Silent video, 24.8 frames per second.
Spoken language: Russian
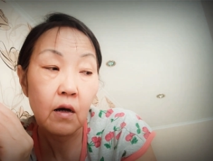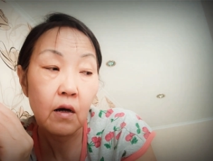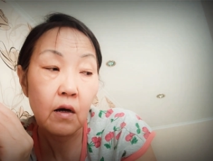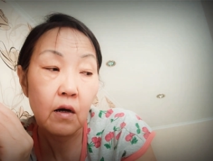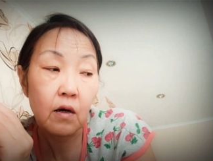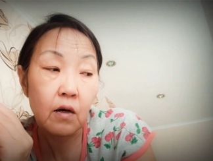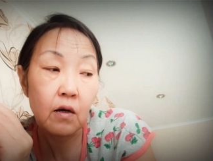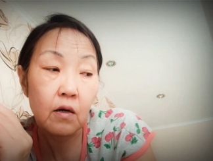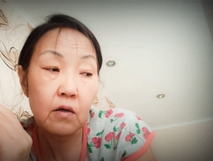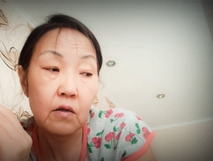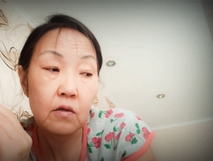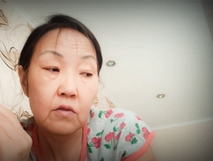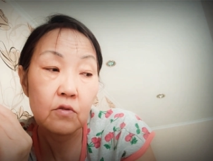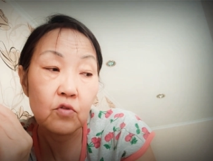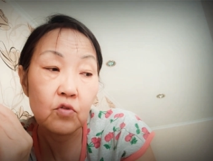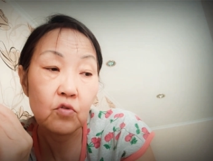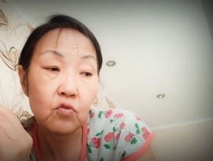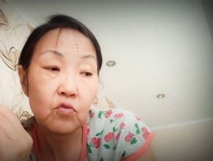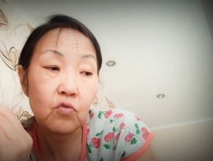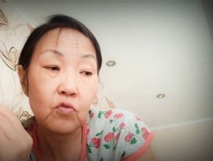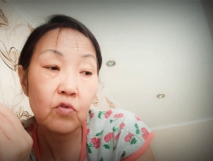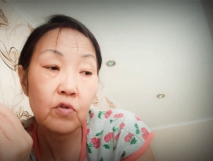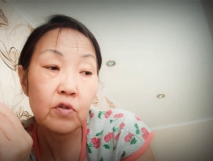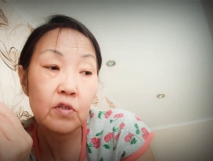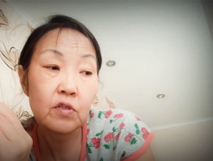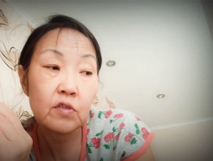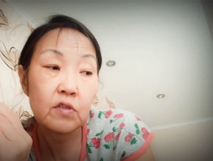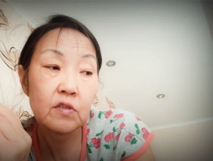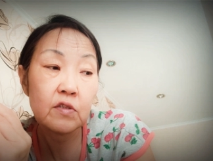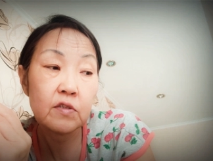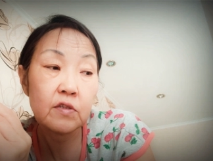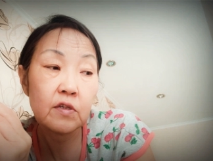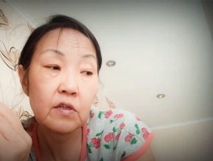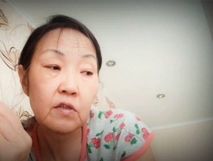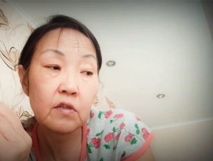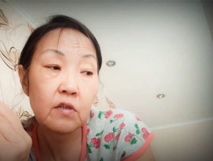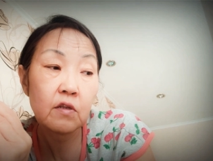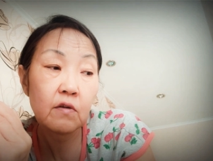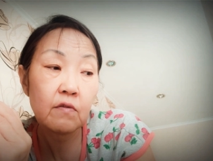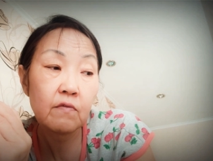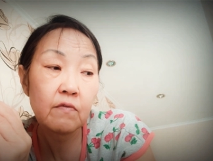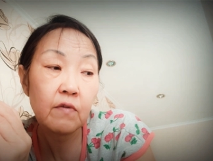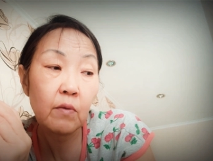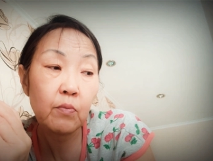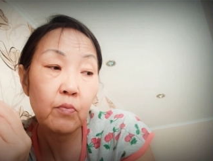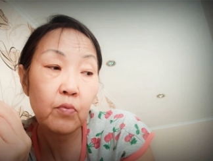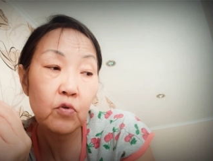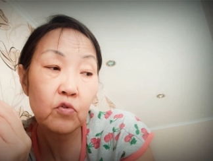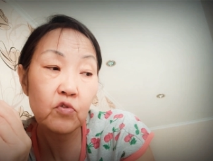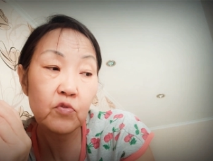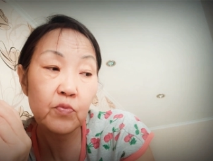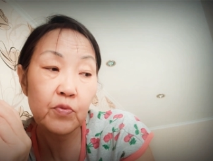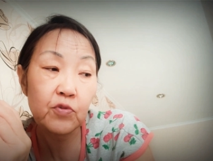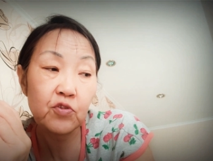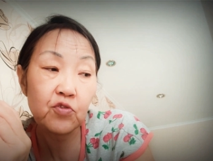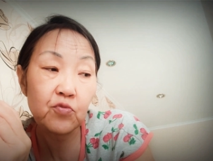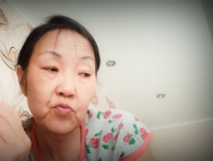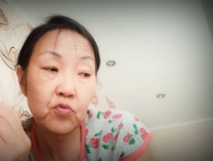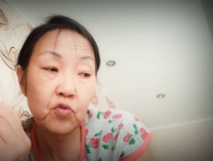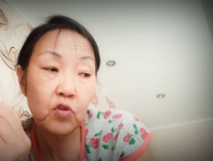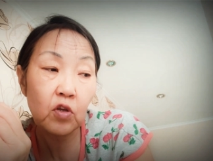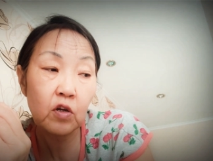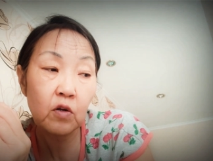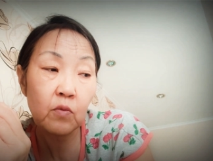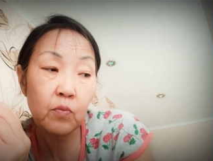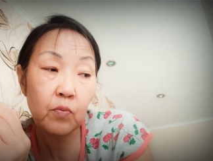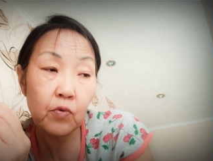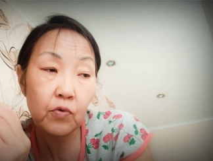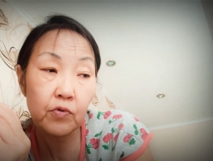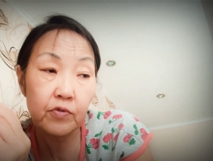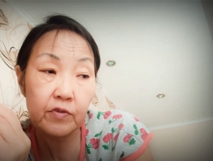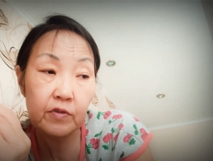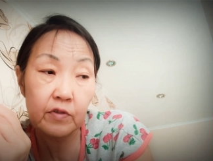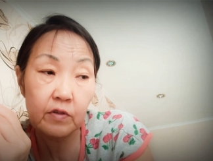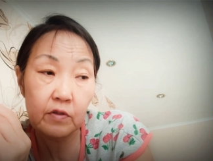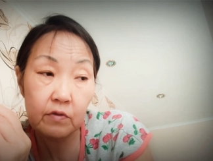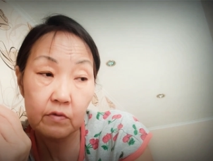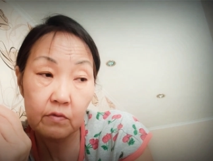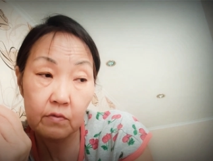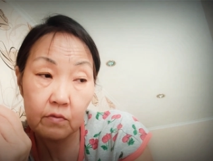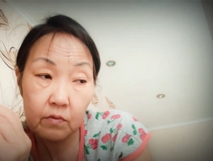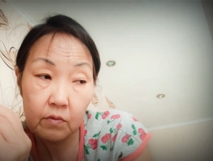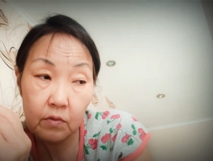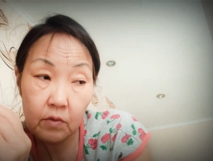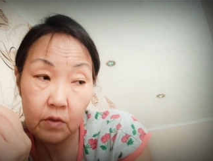а, другое дело вопрос, почему так поздно?